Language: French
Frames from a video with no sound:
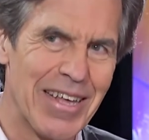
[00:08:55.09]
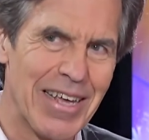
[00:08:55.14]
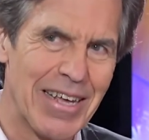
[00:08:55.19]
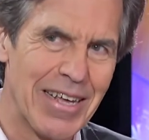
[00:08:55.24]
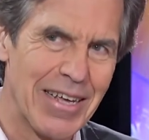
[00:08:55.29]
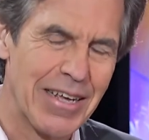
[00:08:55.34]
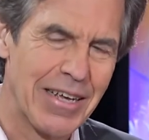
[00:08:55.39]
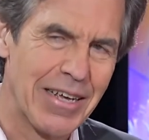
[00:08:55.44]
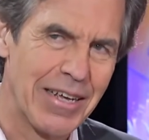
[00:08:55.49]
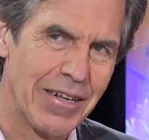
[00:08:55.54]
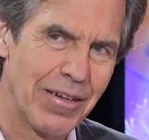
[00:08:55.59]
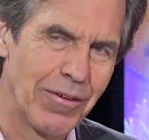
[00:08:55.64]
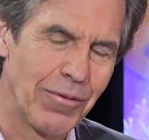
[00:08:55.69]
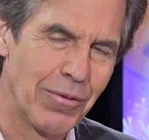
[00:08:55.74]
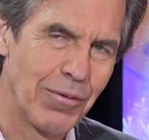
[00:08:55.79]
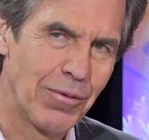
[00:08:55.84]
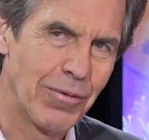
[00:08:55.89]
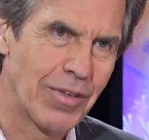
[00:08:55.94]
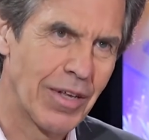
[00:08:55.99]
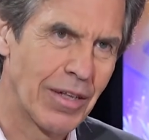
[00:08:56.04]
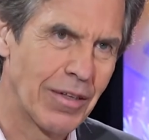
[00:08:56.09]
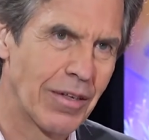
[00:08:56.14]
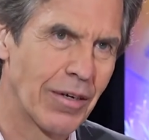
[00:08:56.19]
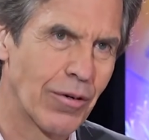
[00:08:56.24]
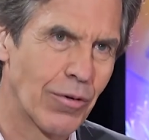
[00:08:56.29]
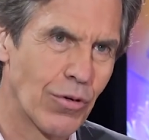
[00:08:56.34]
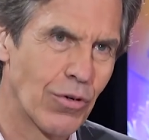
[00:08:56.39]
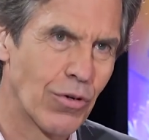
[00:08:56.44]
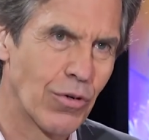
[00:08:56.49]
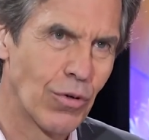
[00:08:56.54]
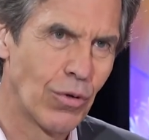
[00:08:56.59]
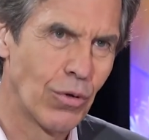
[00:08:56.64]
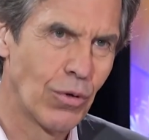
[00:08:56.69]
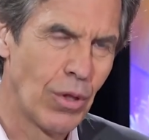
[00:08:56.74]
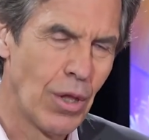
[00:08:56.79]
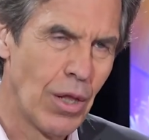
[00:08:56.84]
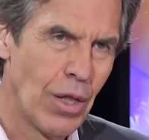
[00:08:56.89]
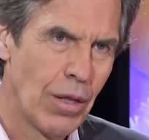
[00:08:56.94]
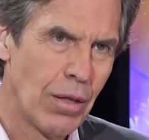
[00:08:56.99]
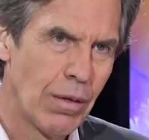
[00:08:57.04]
et nous nous
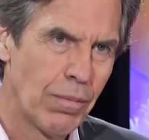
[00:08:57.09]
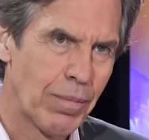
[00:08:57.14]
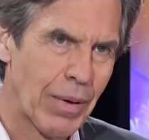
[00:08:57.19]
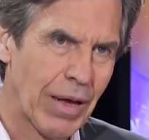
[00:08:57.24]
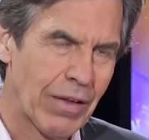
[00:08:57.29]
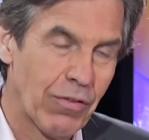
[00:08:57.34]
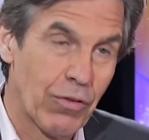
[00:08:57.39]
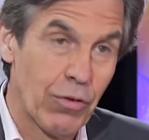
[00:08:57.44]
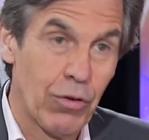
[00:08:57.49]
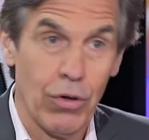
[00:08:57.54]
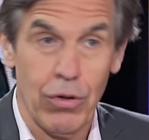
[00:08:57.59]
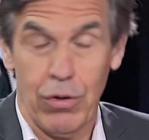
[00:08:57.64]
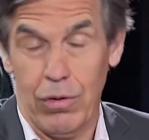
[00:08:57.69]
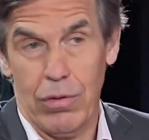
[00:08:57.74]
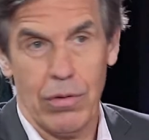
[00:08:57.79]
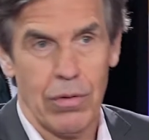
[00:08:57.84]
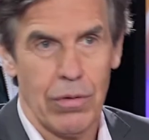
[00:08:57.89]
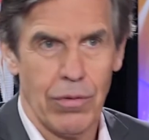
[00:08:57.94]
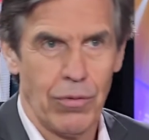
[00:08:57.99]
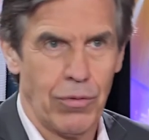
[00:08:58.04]
interrogeons parce que,